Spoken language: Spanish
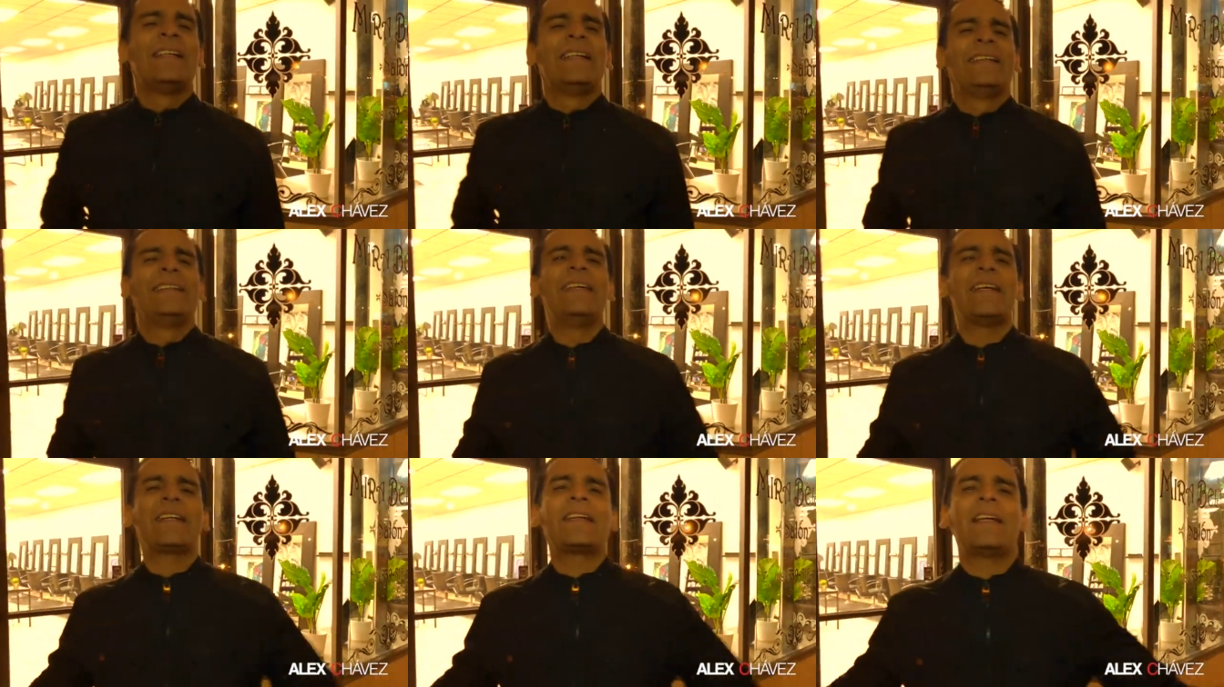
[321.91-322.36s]

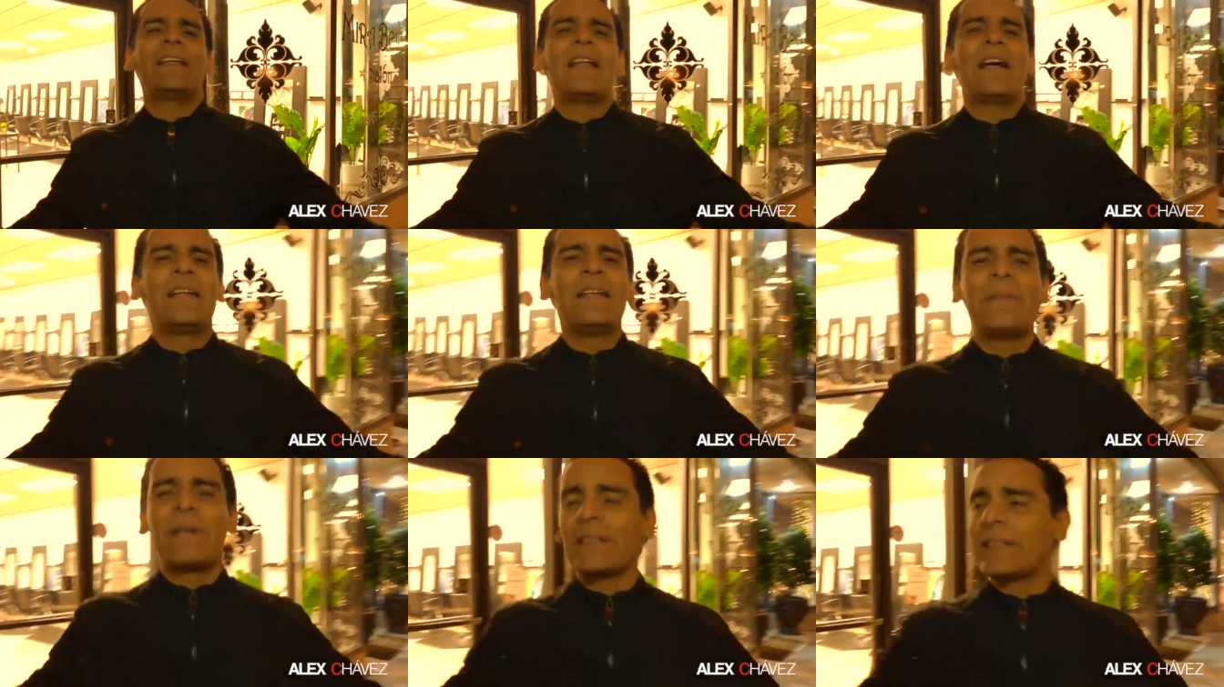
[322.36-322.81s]
de que
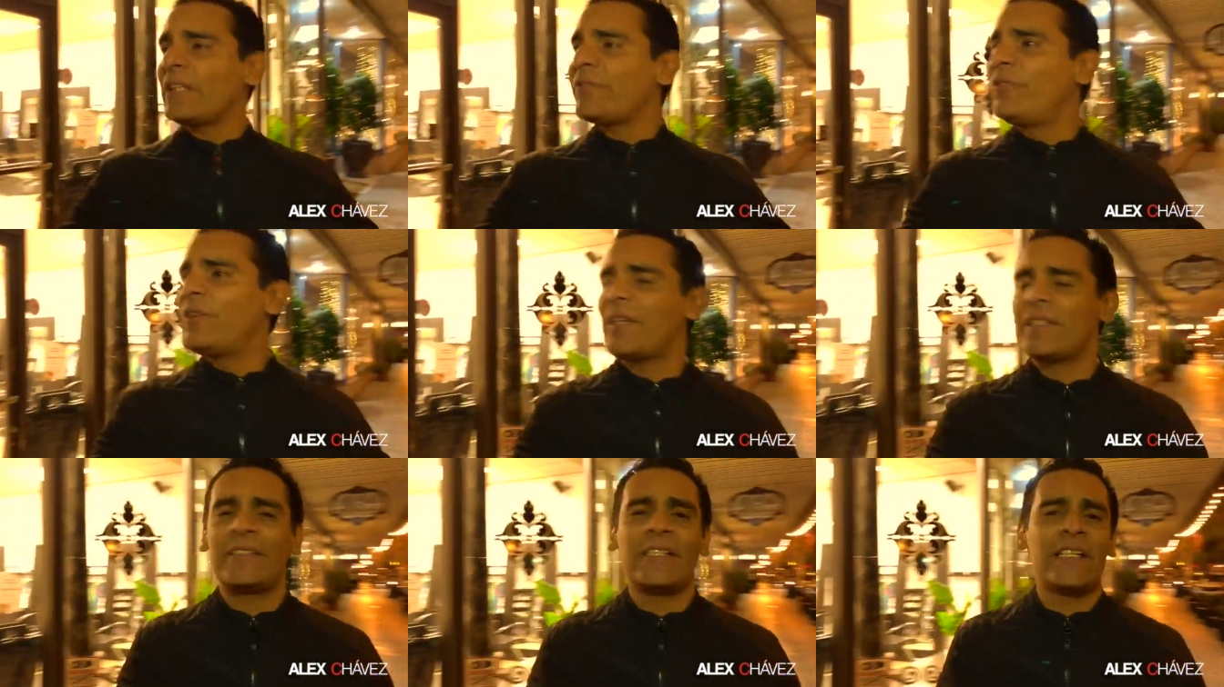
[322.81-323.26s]
la libertad
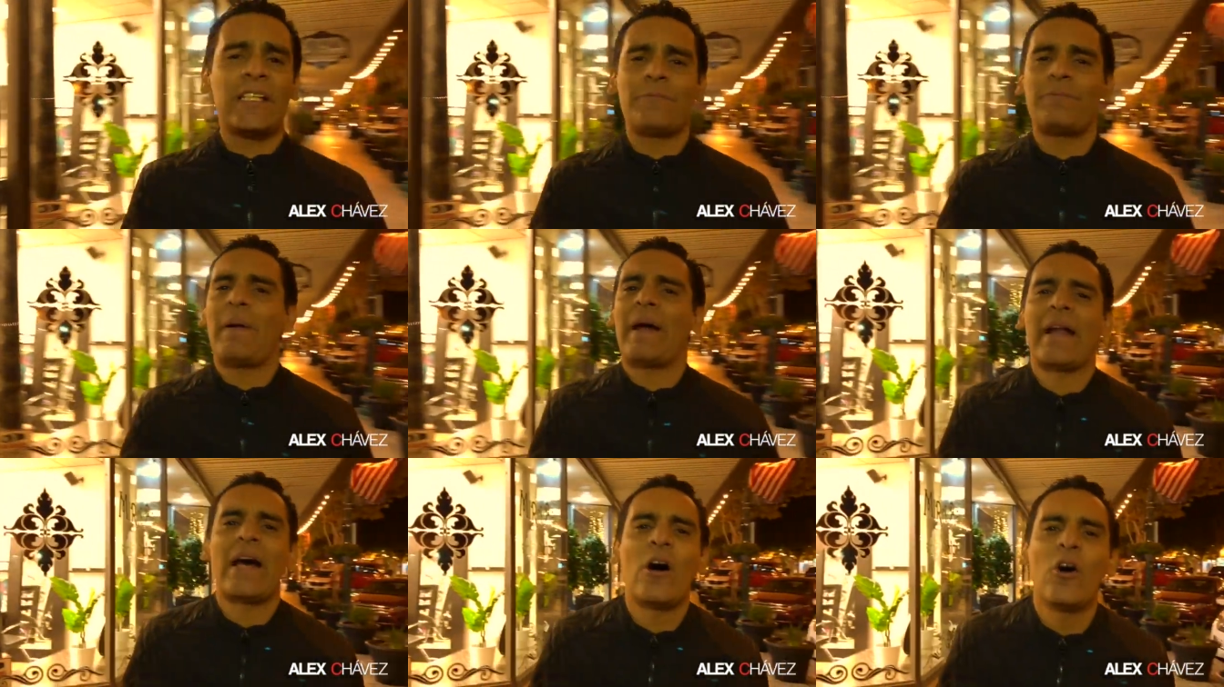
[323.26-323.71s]
financiera es
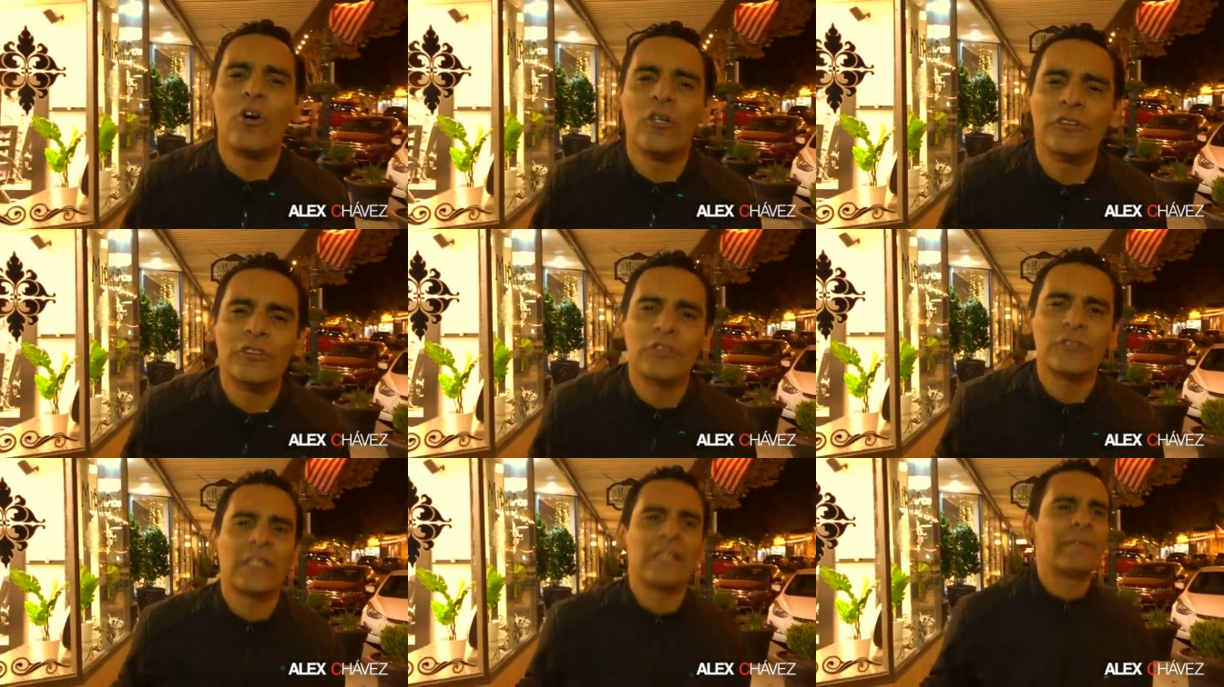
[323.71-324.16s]
para
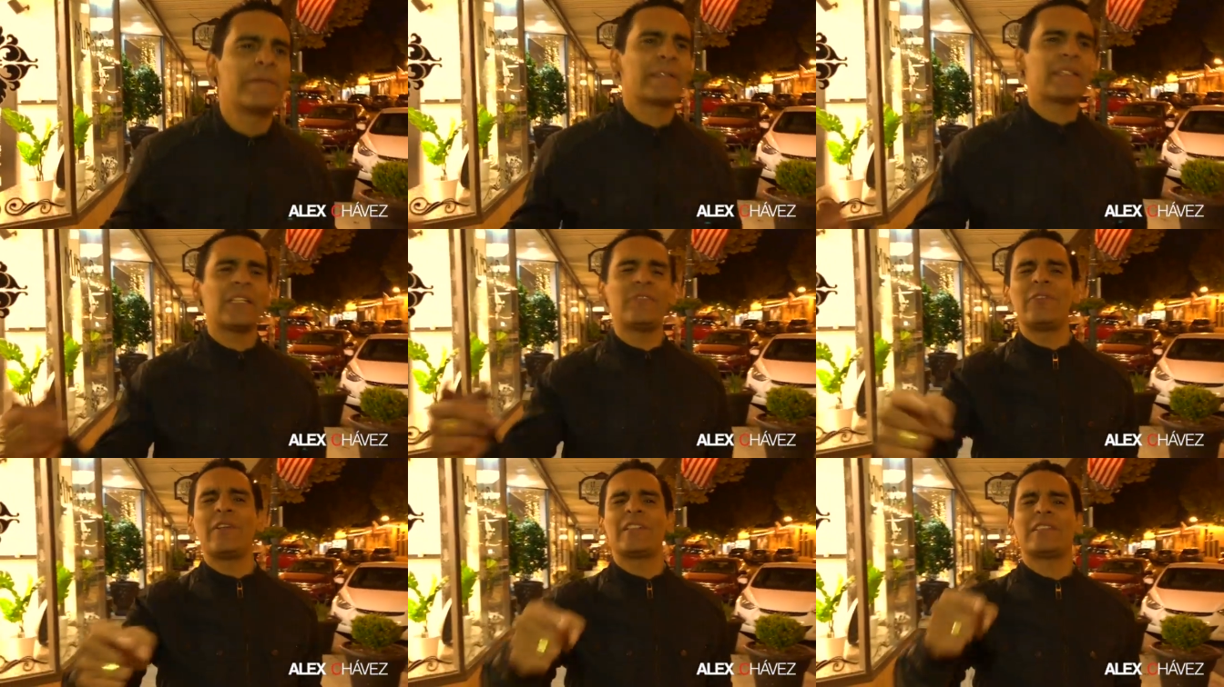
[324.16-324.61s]
otros, la
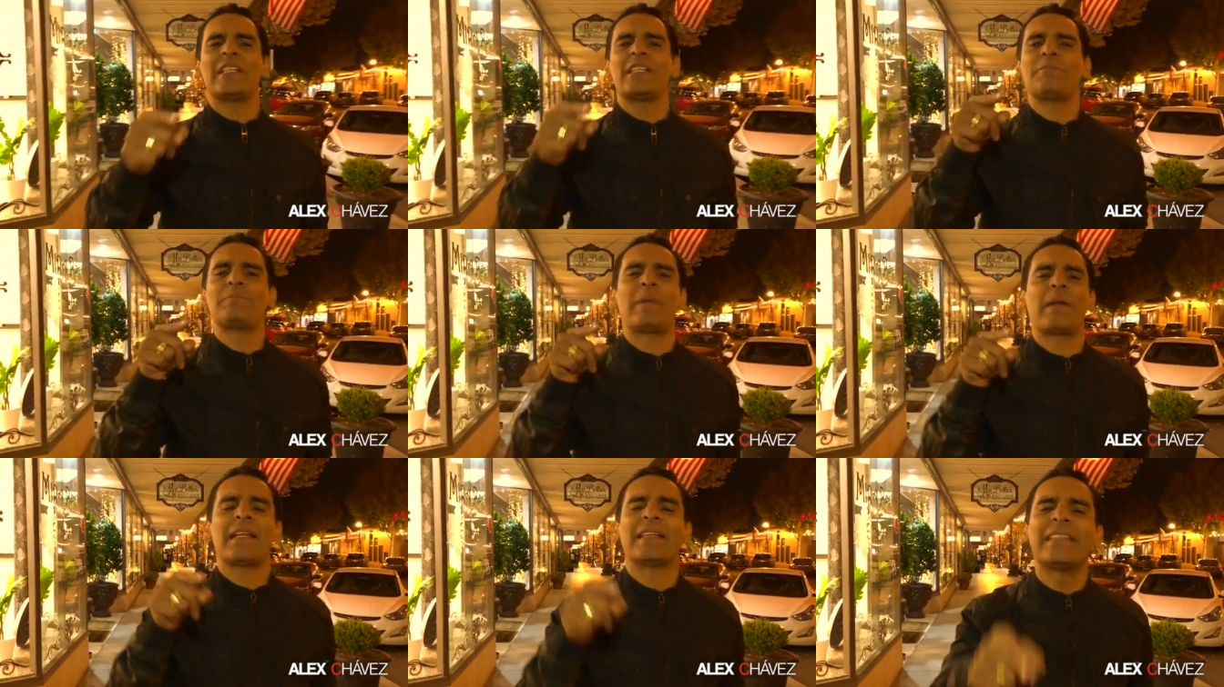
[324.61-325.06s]
libertad financiera
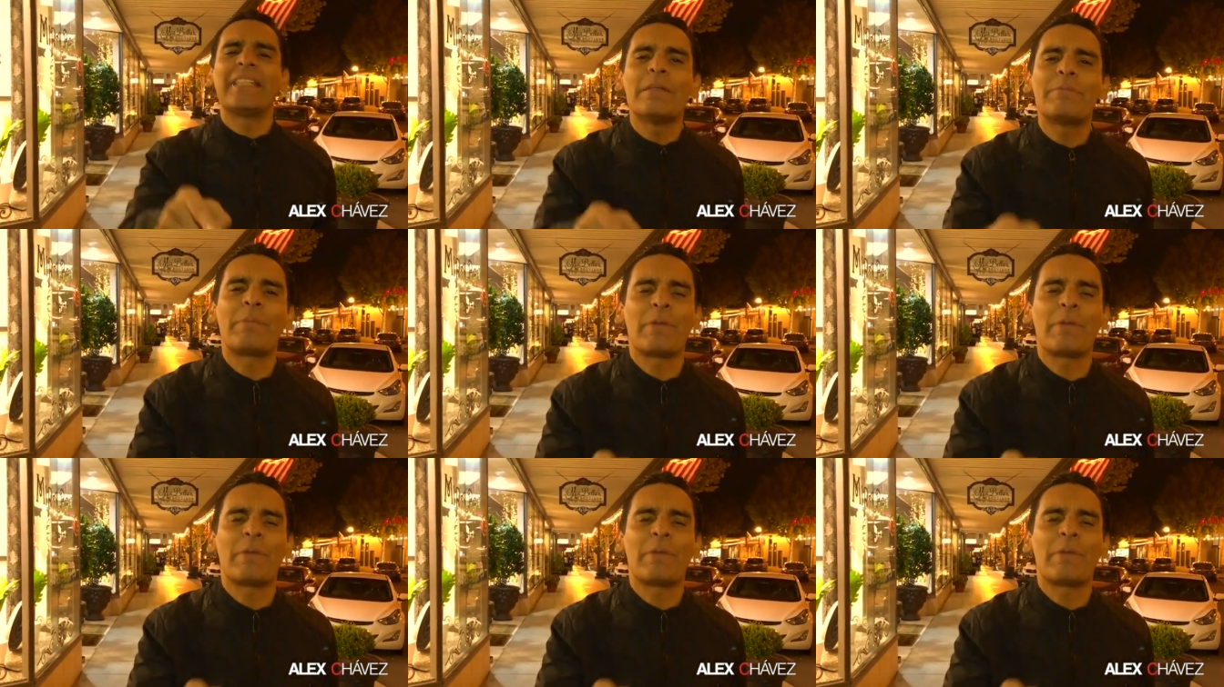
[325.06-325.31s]
es para ti,